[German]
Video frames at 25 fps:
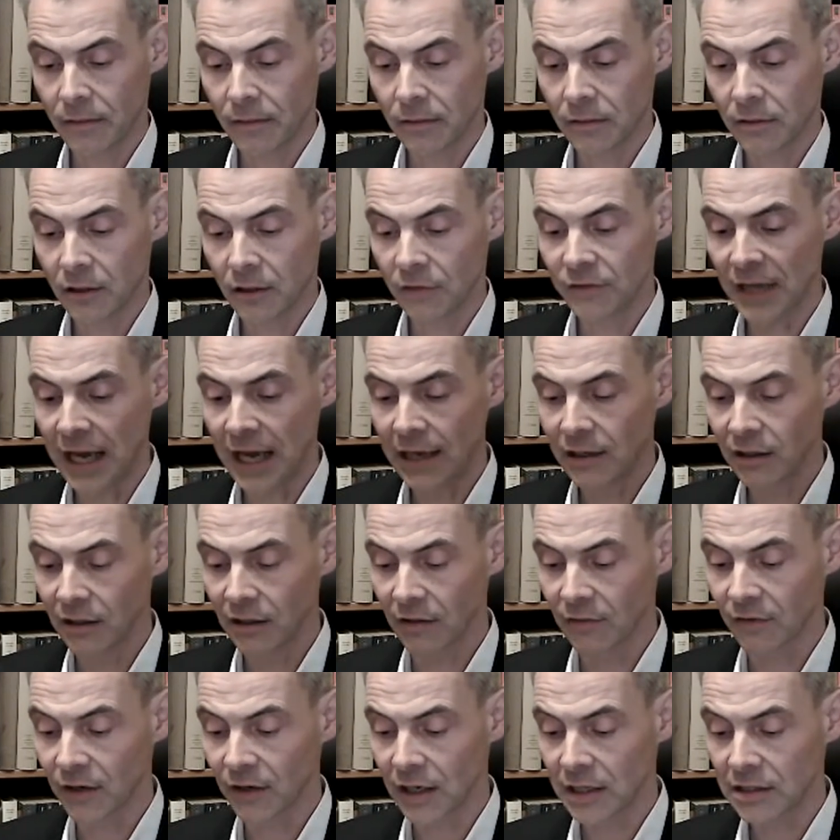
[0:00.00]
Auf der anderen
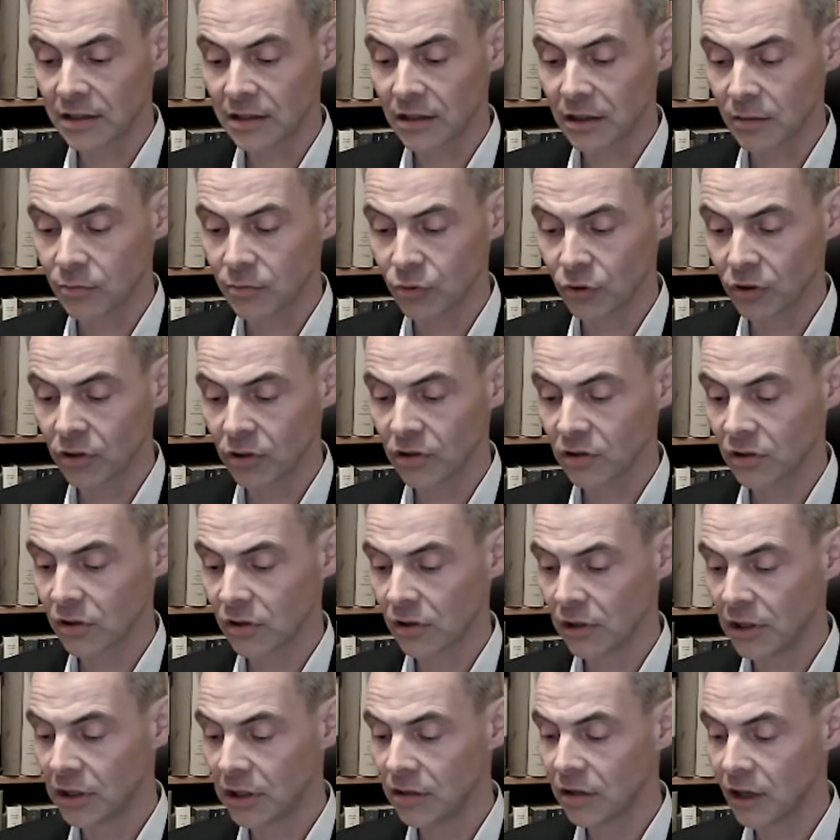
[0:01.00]
Seite der Bucht
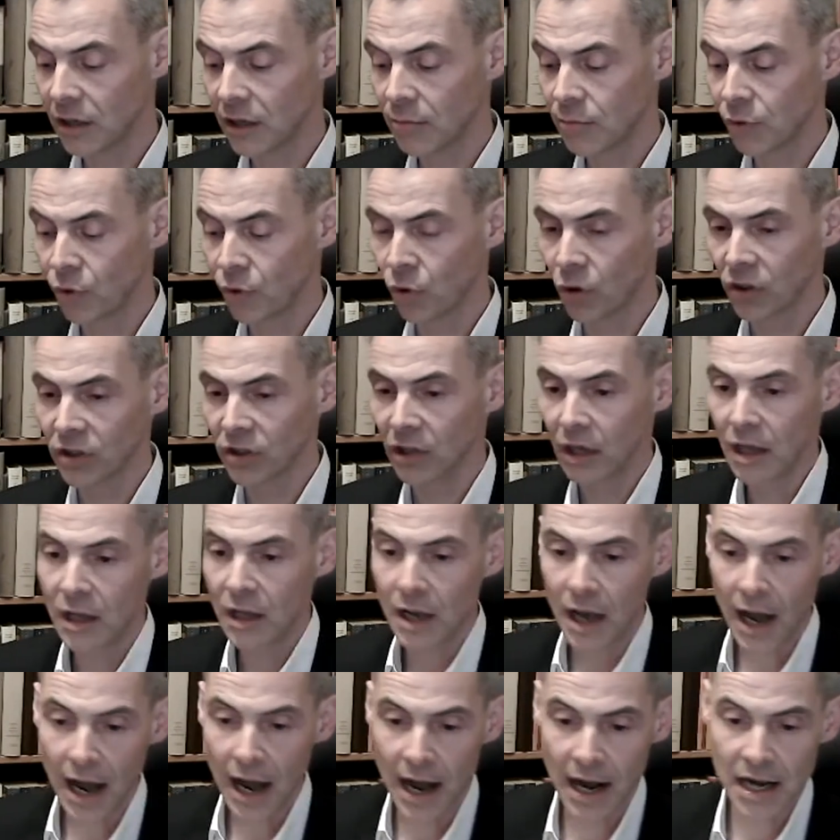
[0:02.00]
liegt ein Boot,
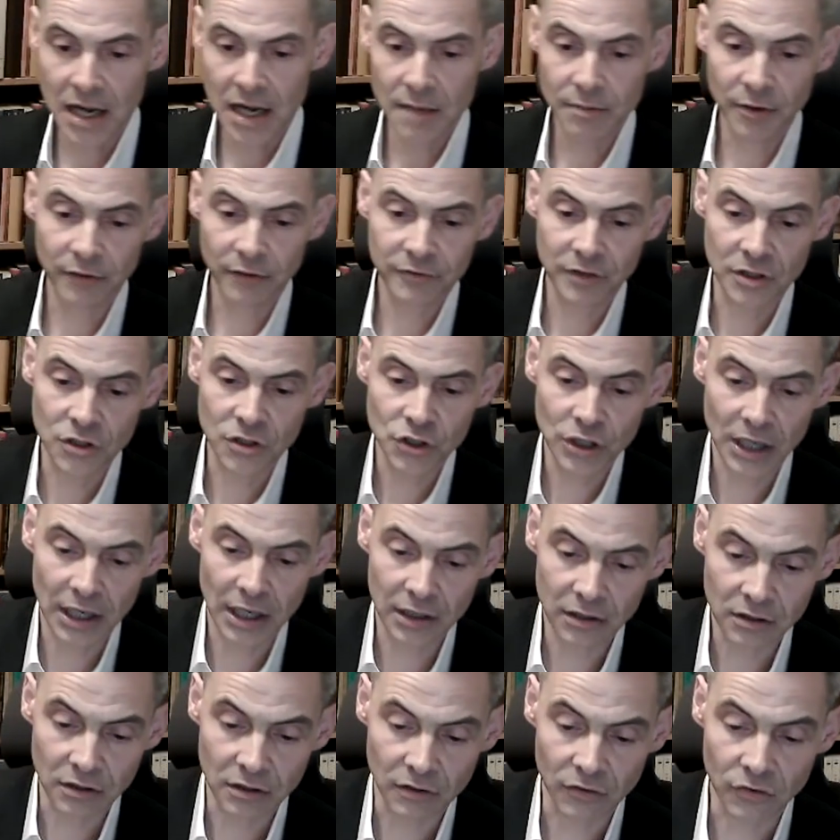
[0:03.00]
halb auf den
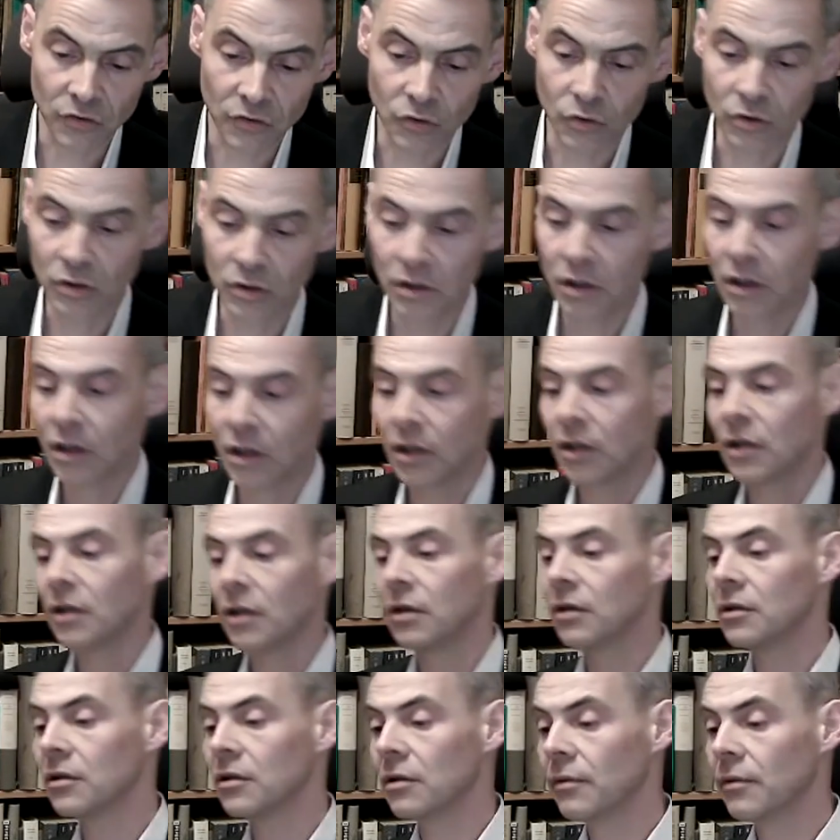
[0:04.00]
Strand gezogen.
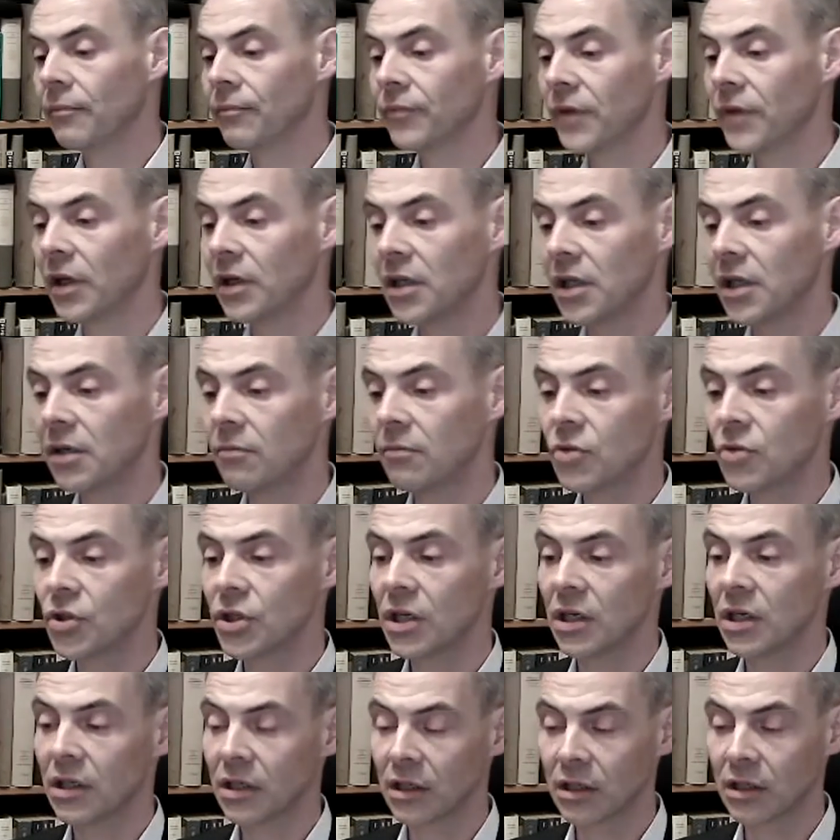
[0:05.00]
Daneben
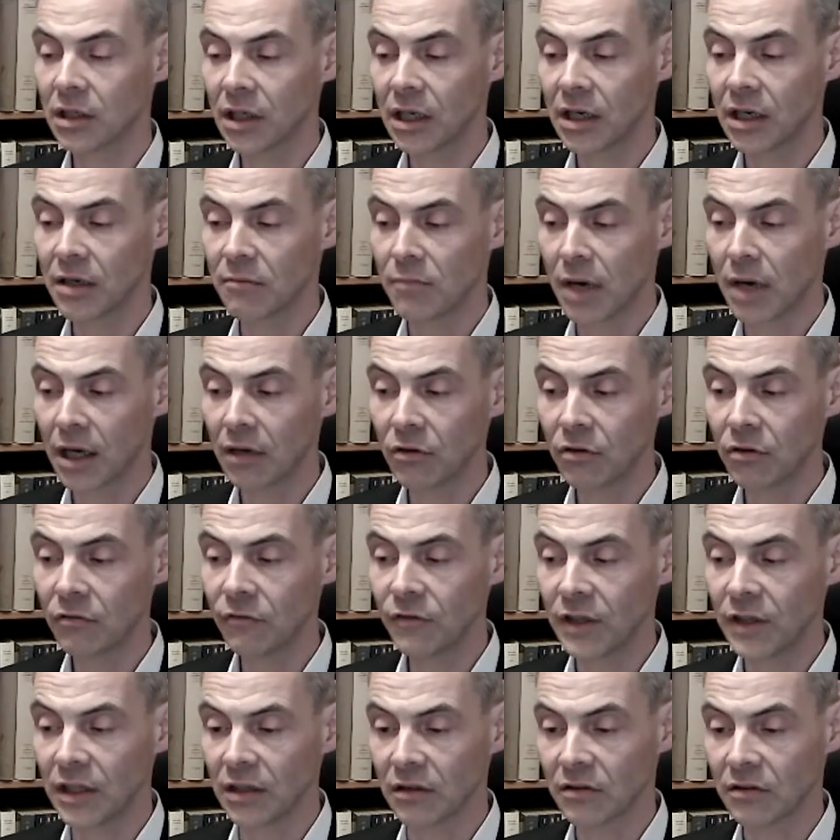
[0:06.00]
steht ein dicker Mann und
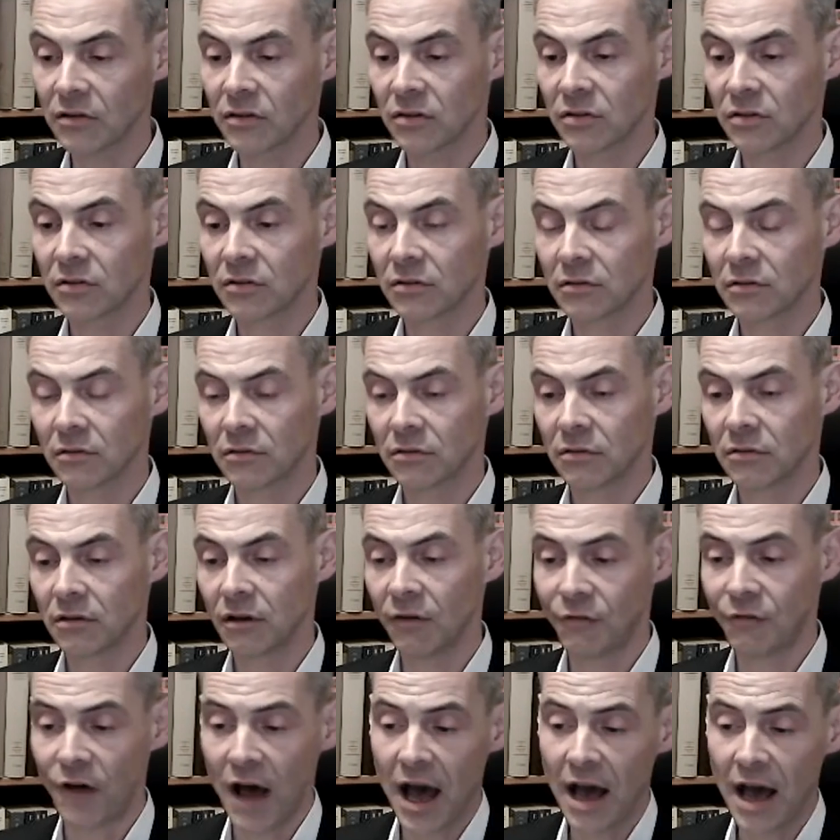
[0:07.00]
winkt. Der
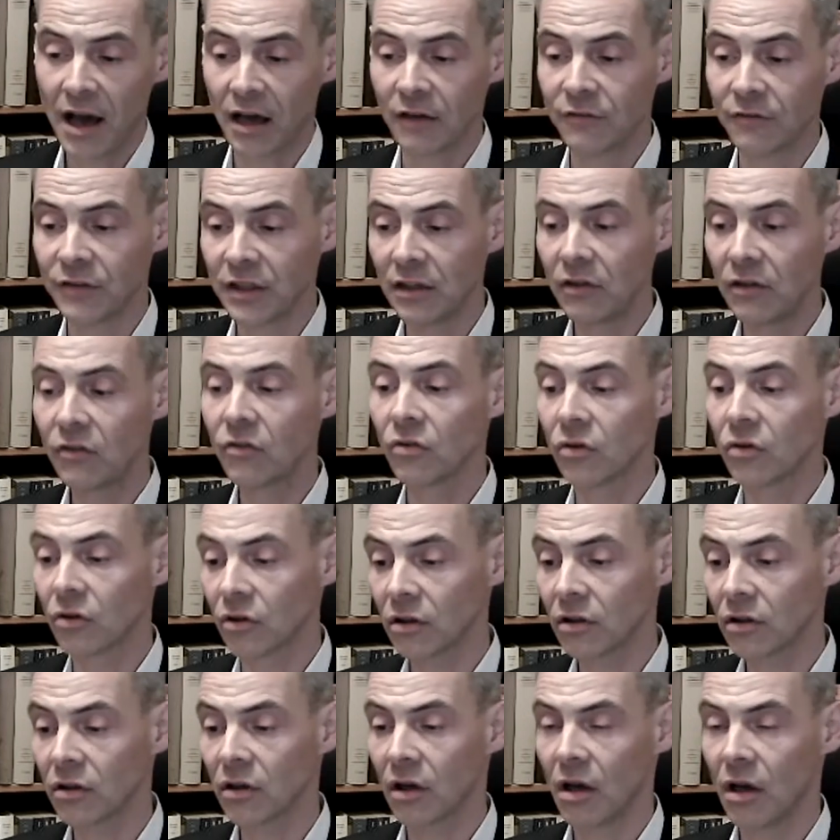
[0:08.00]
Fahrer winkt
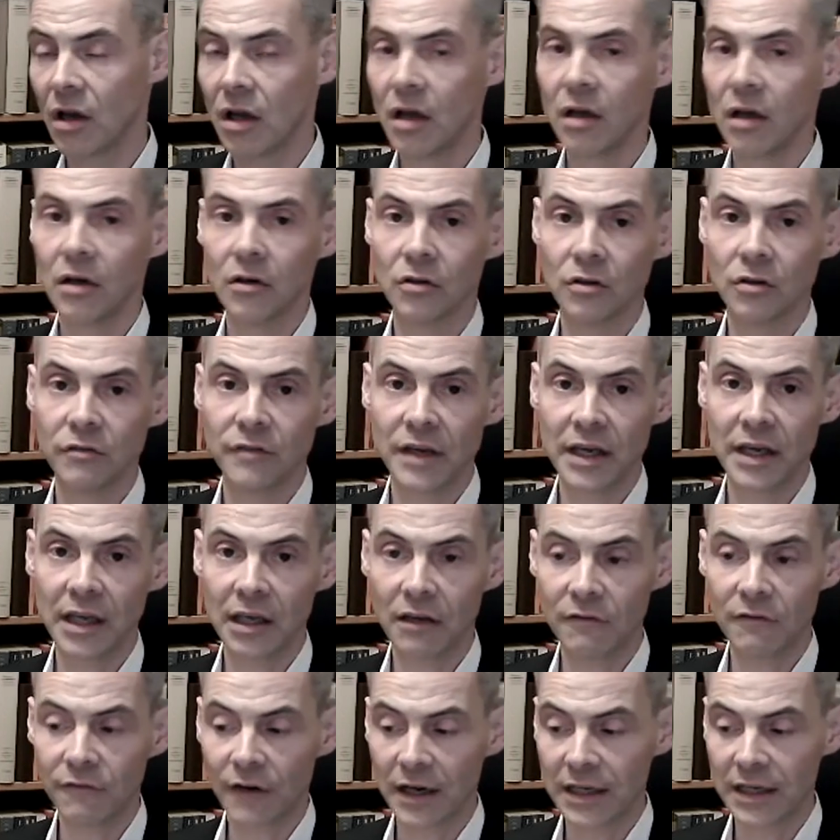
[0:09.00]
zurück und wir
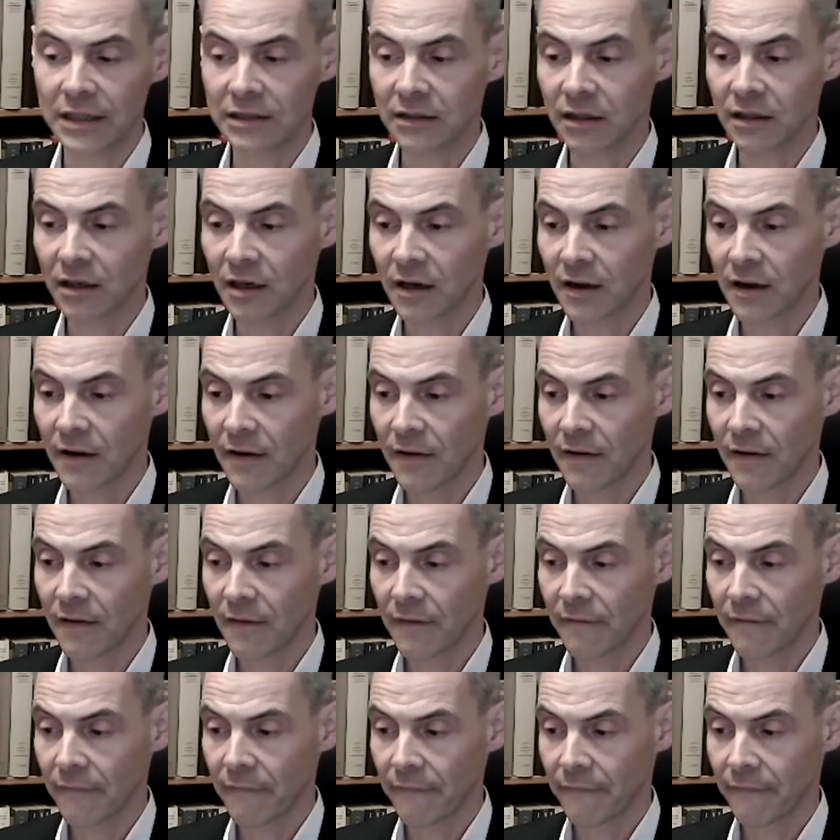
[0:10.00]
gehen weiter.
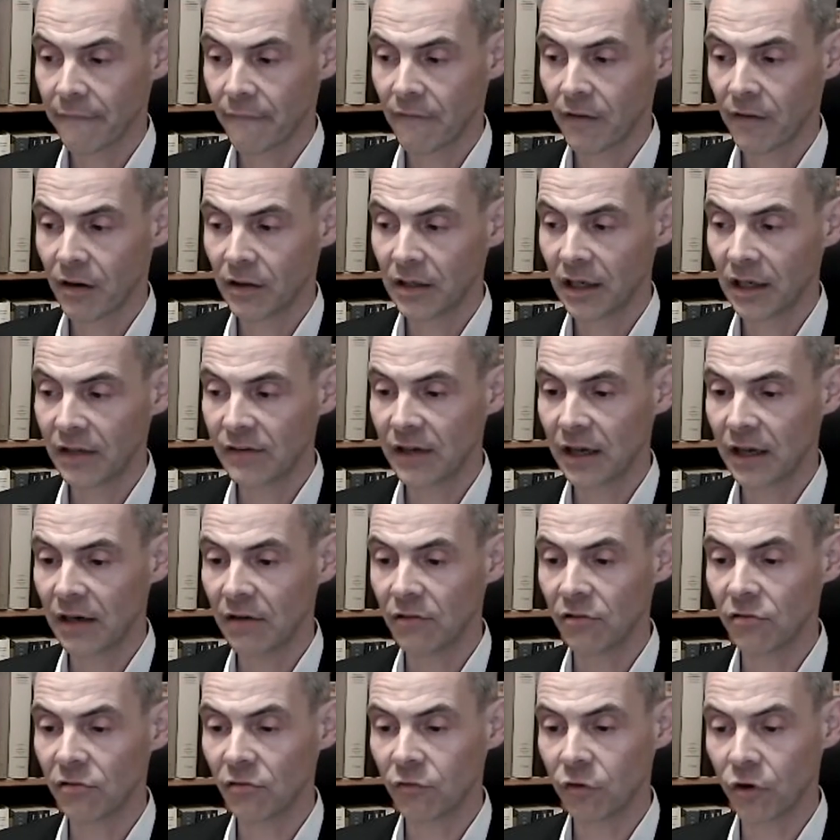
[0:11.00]
Der Sand
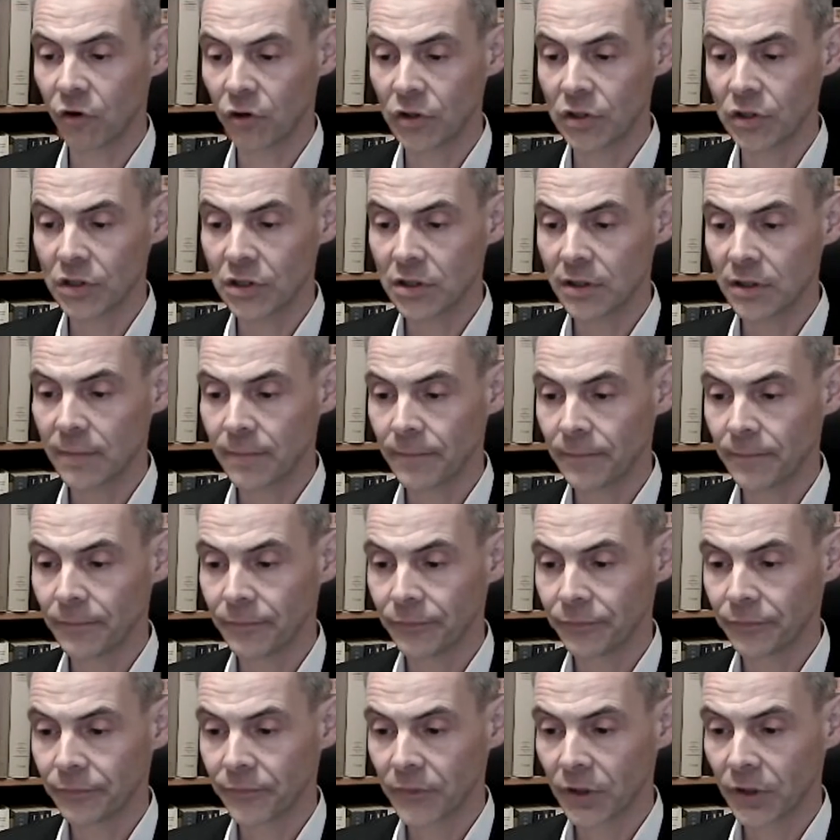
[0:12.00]
ist feucht
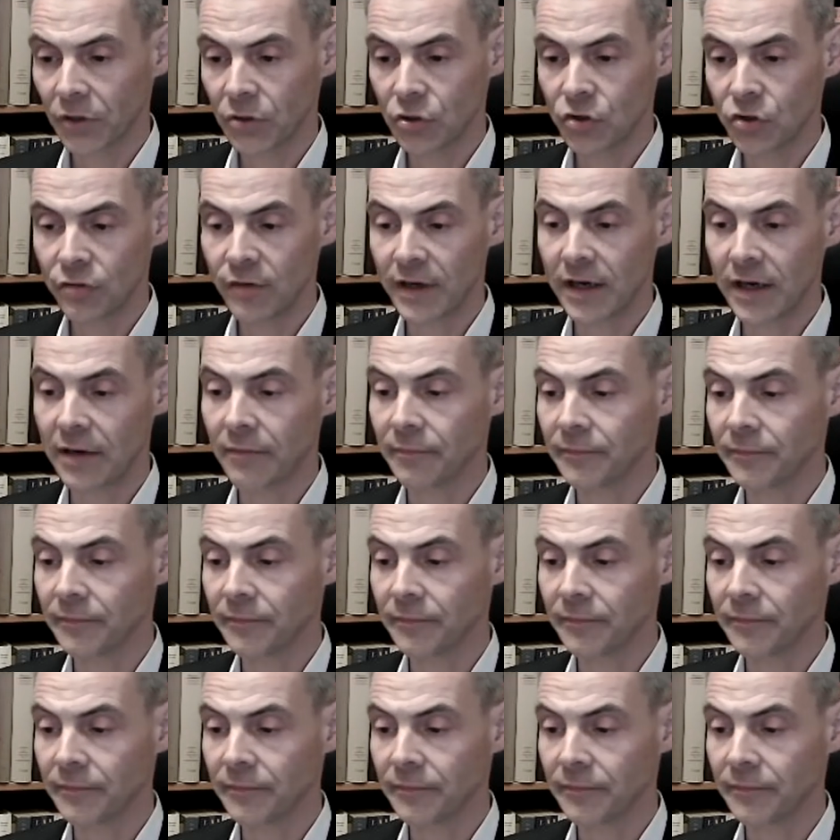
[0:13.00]
und schwer.